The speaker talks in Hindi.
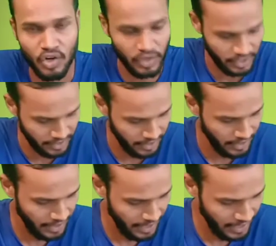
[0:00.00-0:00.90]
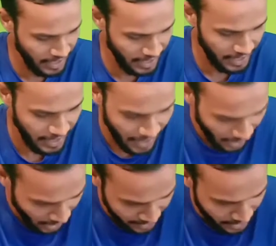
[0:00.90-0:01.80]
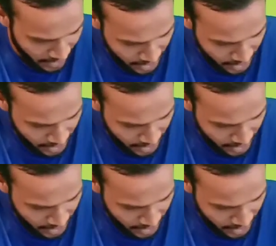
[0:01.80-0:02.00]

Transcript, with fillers: कौन हैं ए आर के